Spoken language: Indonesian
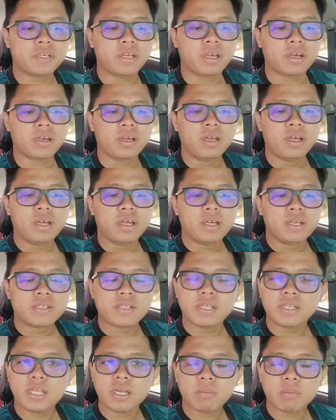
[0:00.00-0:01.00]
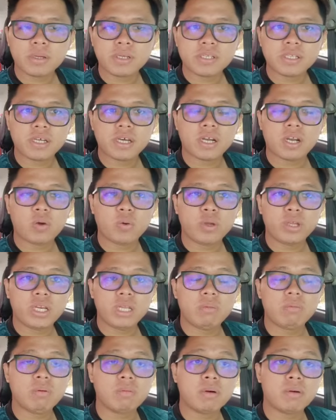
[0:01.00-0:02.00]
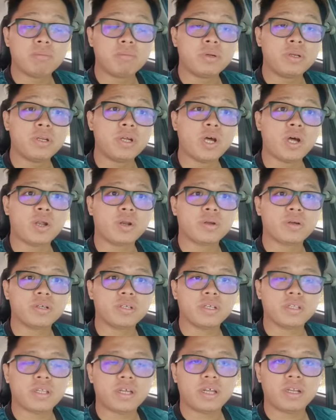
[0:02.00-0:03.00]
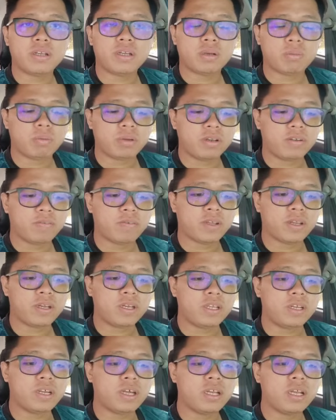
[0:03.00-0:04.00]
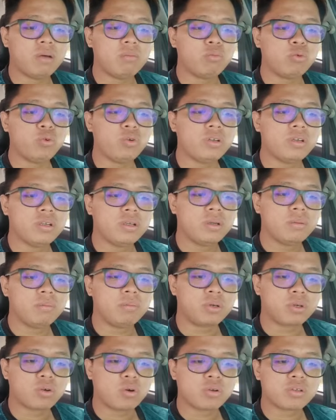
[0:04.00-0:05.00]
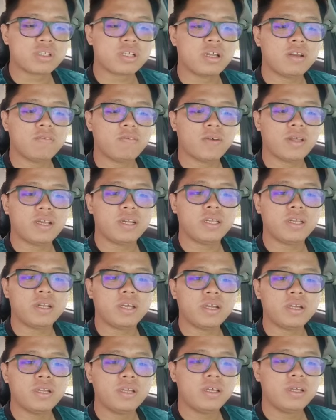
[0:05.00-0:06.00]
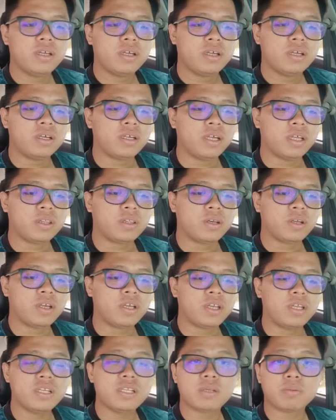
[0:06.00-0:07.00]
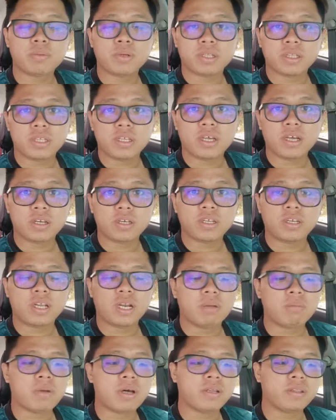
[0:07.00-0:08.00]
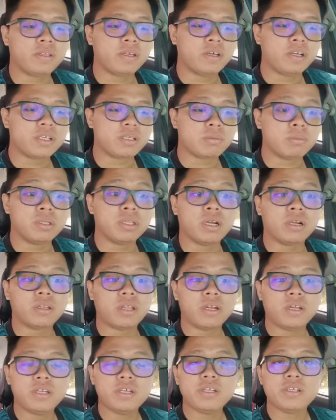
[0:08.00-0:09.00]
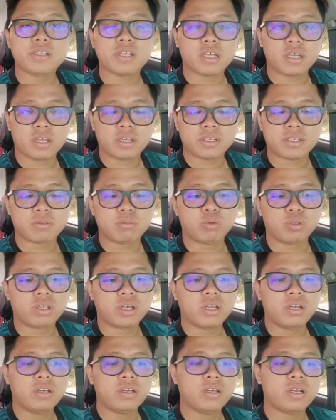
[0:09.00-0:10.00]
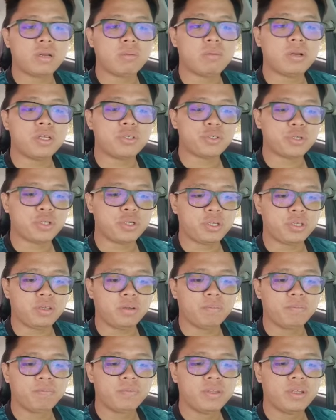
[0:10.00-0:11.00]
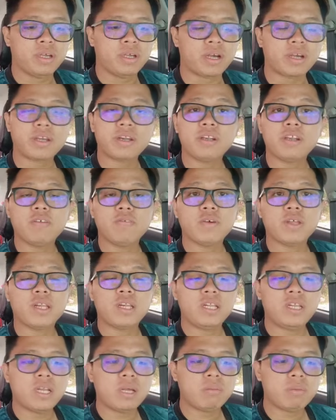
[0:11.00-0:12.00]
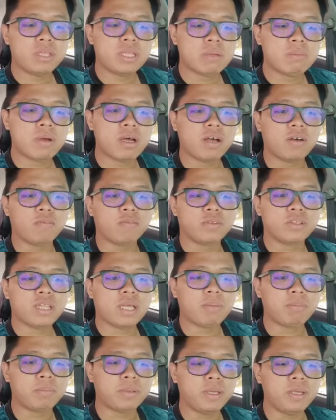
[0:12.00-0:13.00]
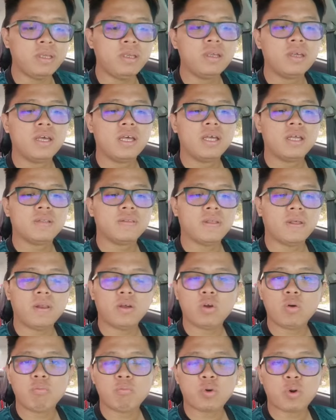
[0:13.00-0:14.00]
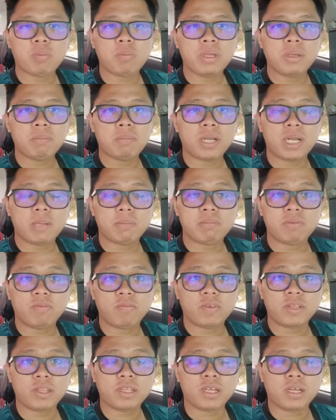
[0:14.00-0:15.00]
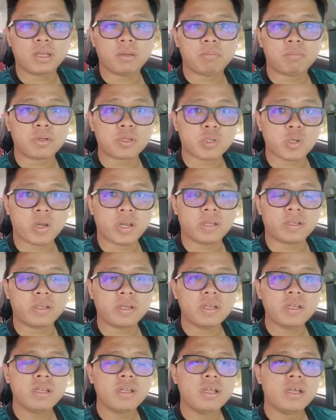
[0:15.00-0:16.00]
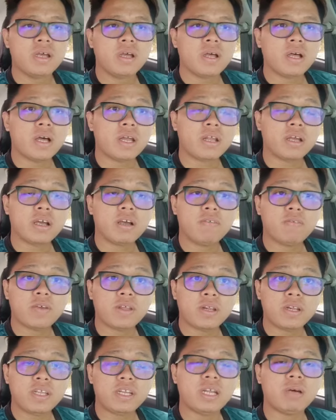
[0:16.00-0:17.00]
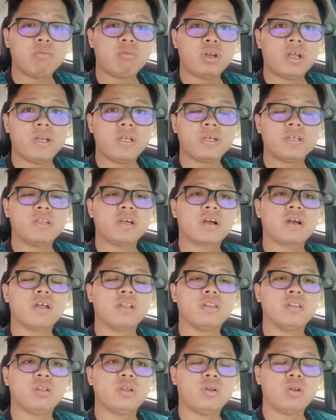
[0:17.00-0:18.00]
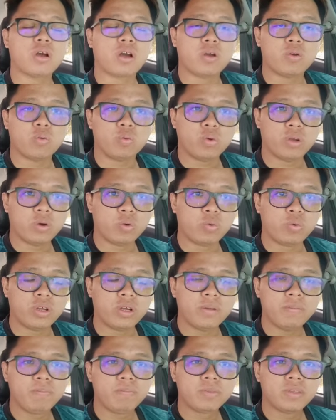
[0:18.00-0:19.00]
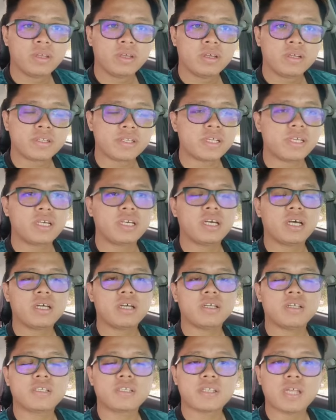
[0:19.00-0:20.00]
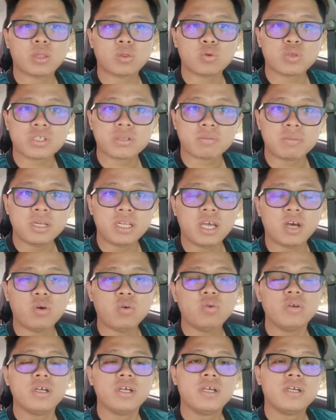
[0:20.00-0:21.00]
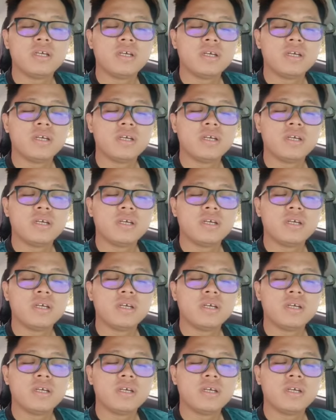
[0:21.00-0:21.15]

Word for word: sidik Saya tidak pasti kalau ini memang benar kenyataan daripada Fadlina, namun perkongsian Fadlina yang terkini seperti yang di dalam artikel sebentar tadi saya sebutkan dari Malaysia kini. Akhirnya Fadlina minta maaf, tapi tidak kompromi pada pemfitnah. Persoalannya, adakah Fadlina boleh dikenakan tindakan undang-undang sehingga status beliau